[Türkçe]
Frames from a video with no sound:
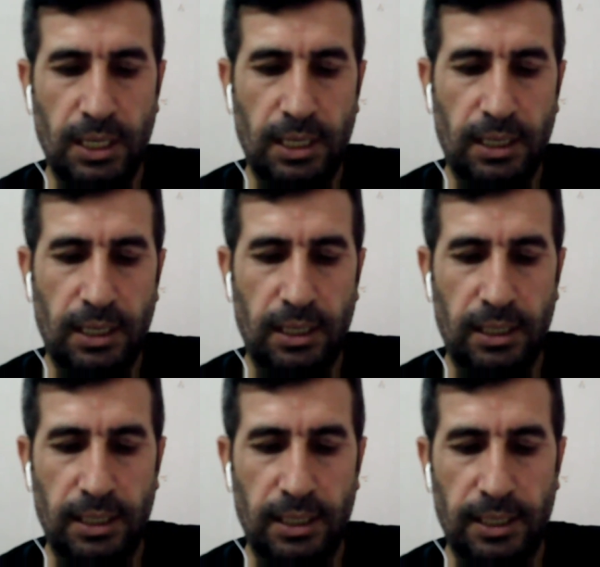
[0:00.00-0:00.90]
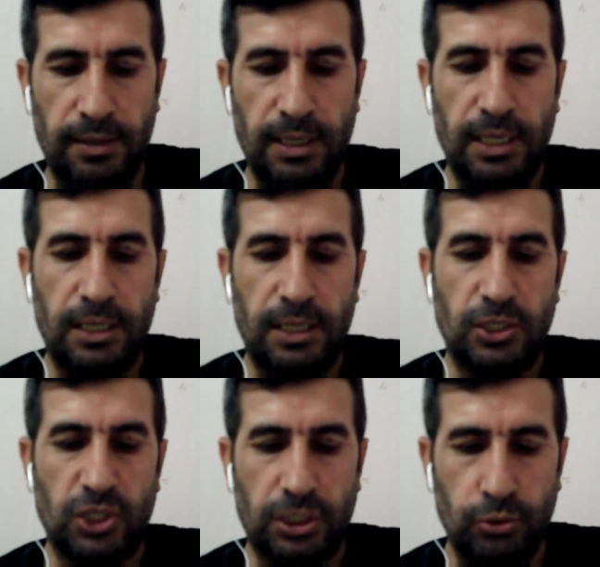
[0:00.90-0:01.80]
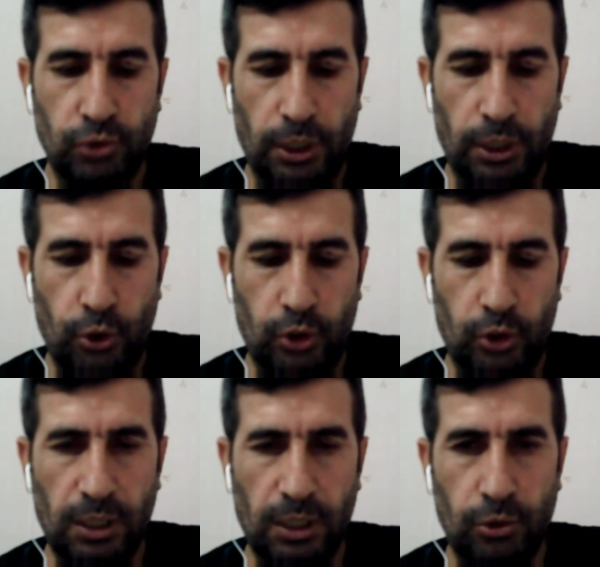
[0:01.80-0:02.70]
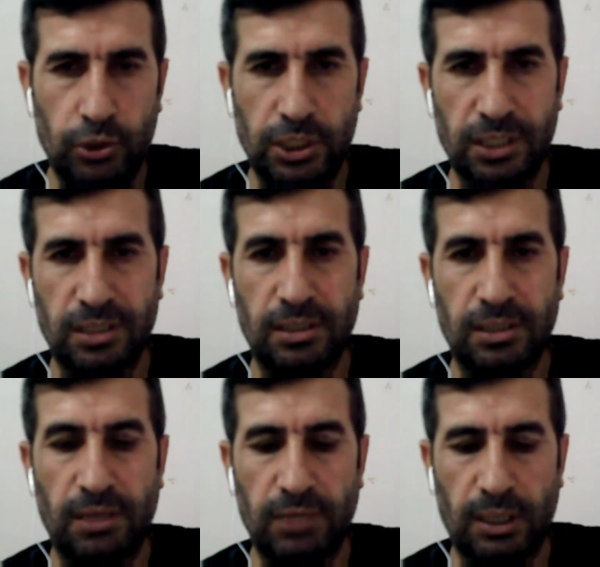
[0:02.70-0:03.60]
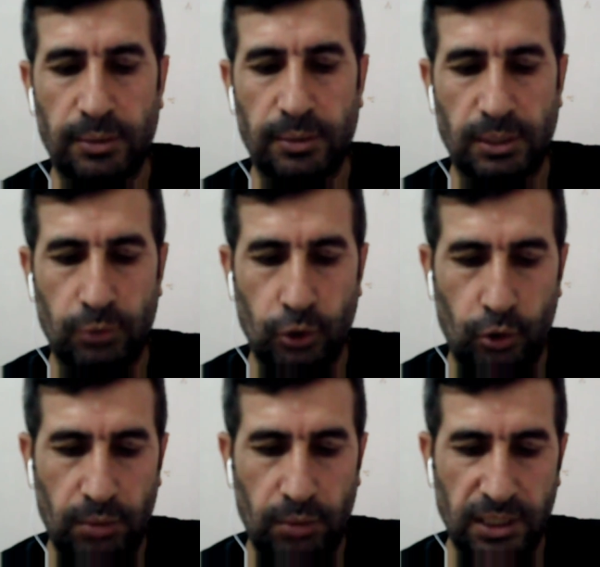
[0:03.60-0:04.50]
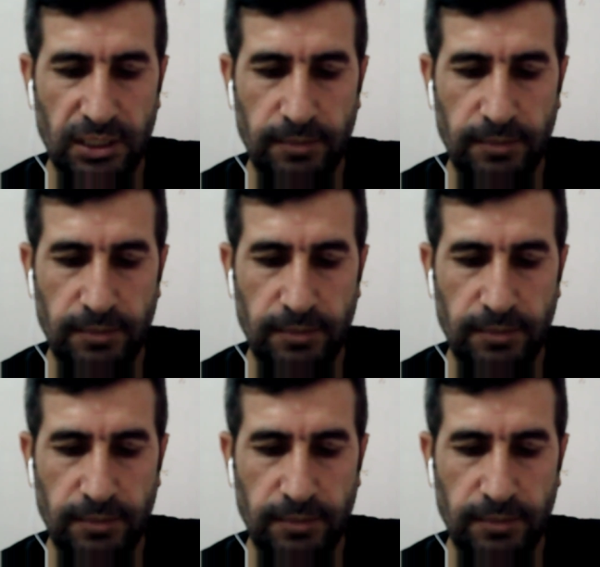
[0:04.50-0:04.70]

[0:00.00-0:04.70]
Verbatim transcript: e, şirkin üzerine örtmekle o şirk tevhid kapsamında olmaz.